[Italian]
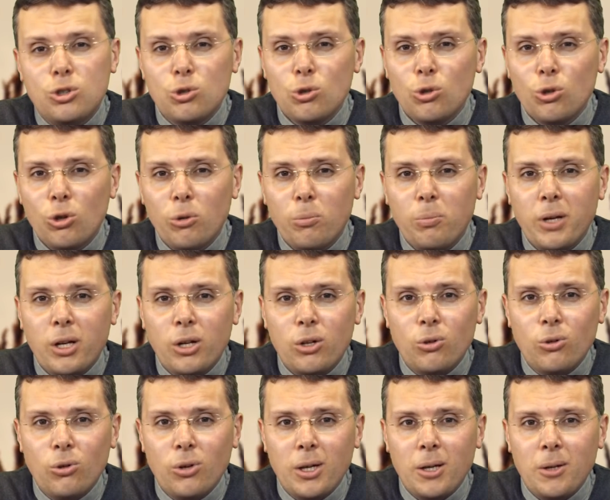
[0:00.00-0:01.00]
sono per
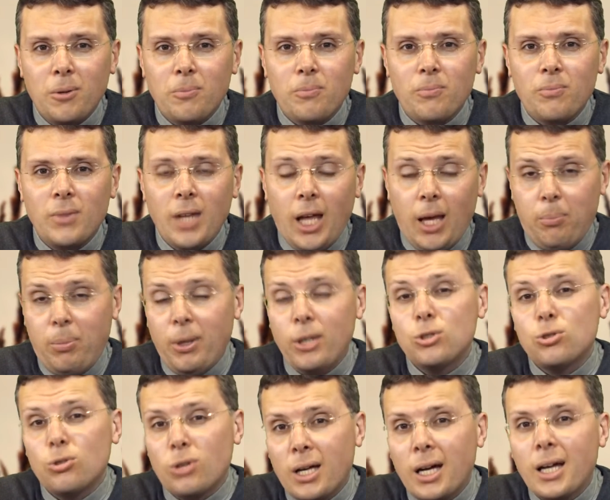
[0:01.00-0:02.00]
noi e
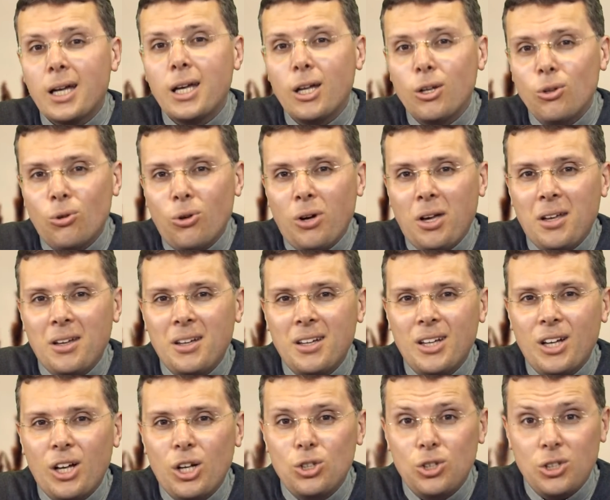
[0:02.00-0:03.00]
penso che anche noi
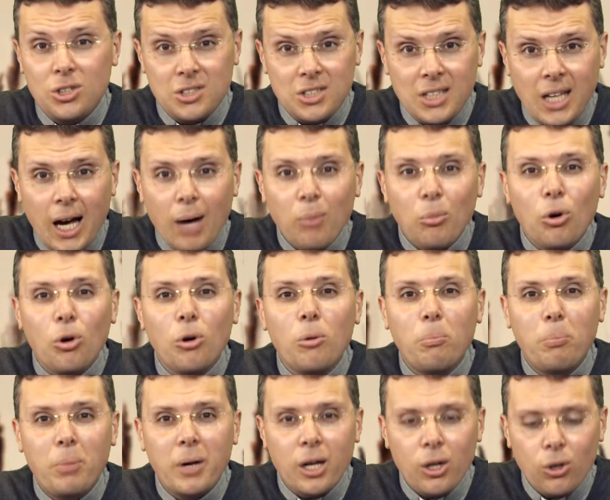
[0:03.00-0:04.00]
ci siamo
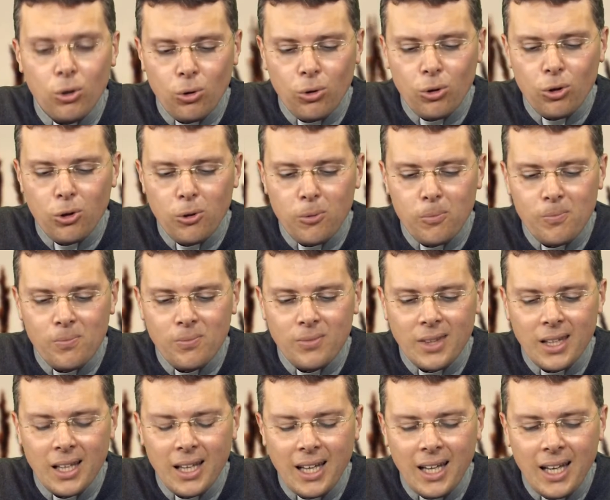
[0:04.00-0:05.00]
per loro.
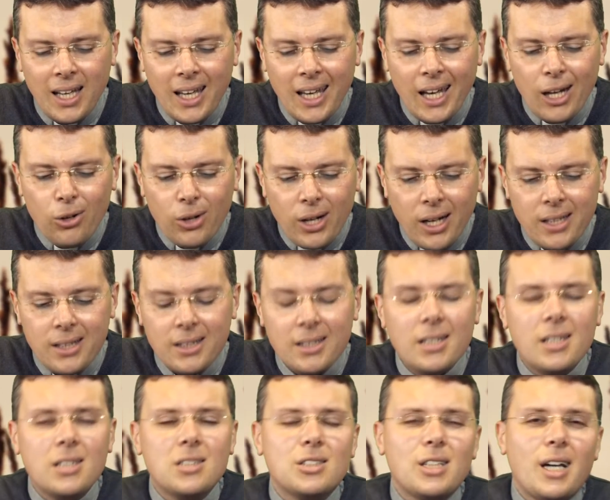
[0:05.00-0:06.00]
E allora è
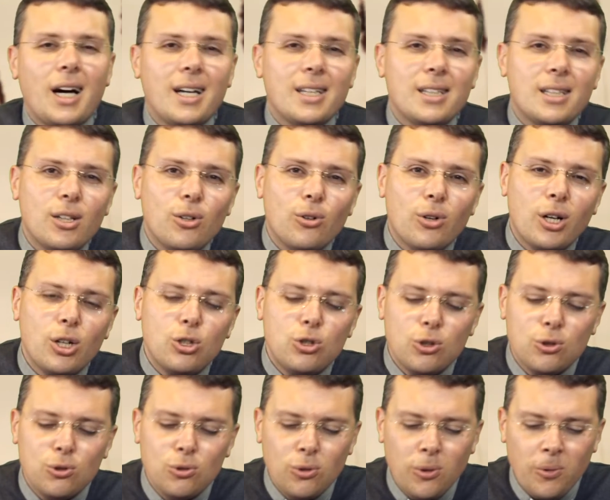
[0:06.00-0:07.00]
interessante no? che
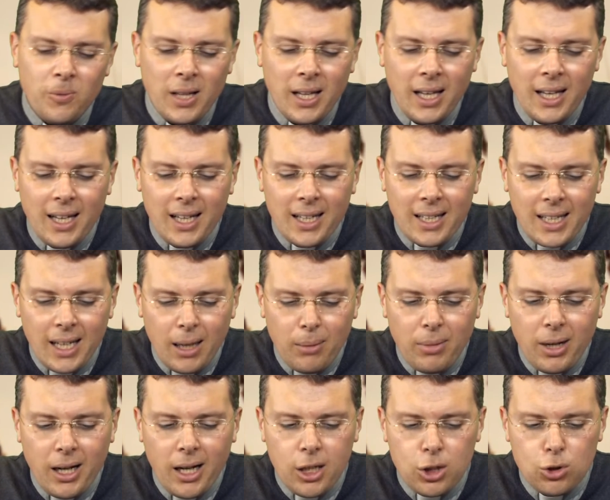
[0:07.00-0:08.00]
Gesù
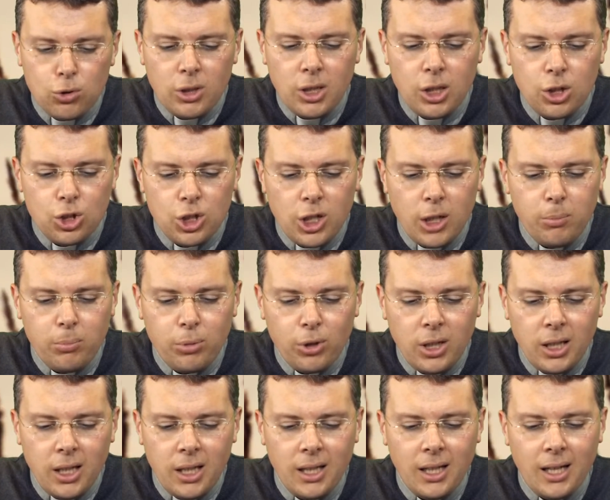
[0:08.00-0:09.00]
chiama i suoi
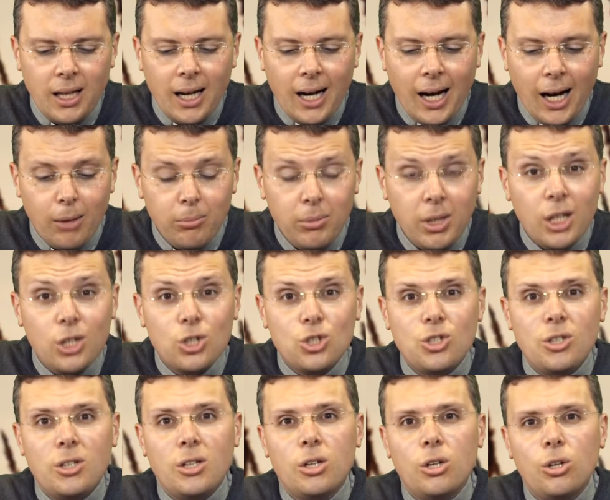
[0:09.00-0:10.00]
discepoli
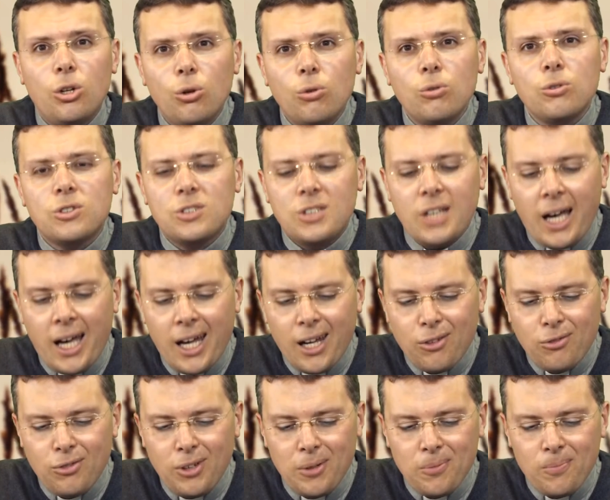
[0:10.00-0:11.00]
amici, non
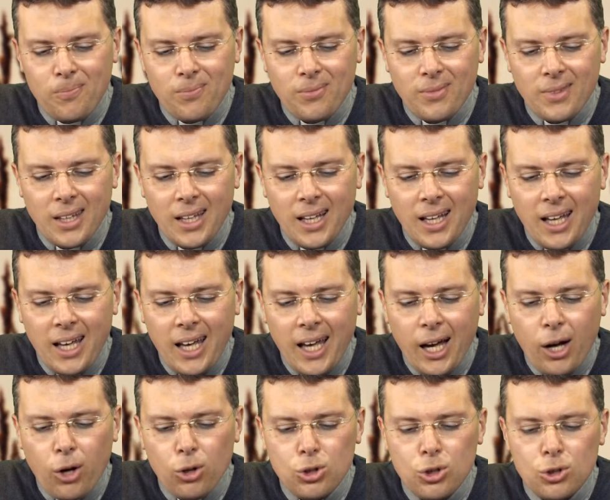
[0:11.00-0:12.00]
servi.
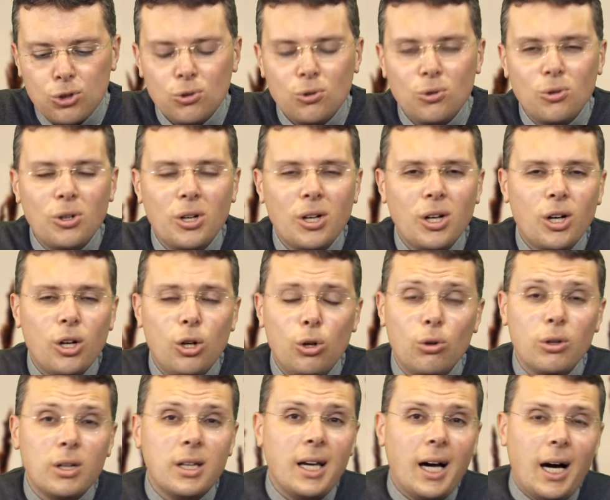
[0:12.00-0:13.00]
Ecco, Gesù
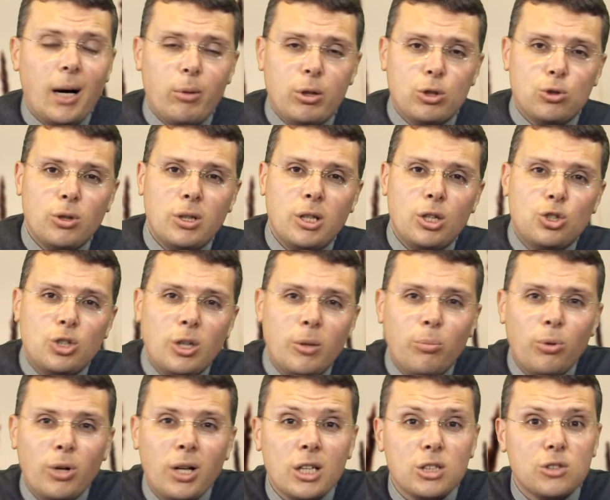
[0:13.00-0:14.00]
non chiama i suoi
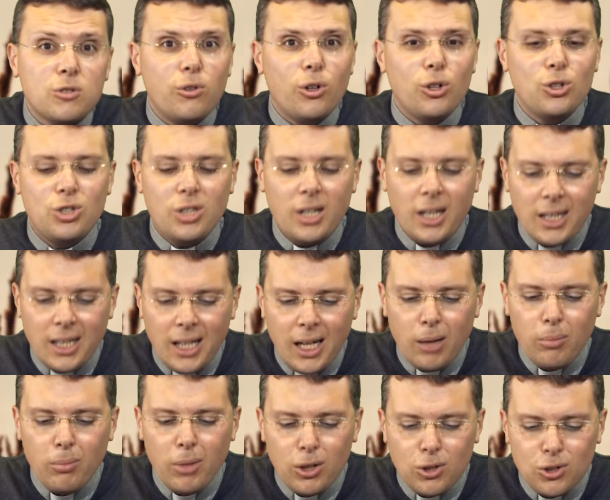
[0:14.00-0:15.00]
discepoli a svolgere
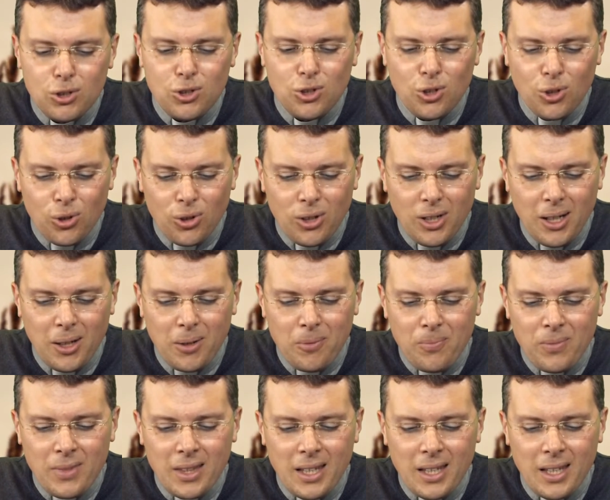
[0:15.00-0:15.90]
delle mansioni,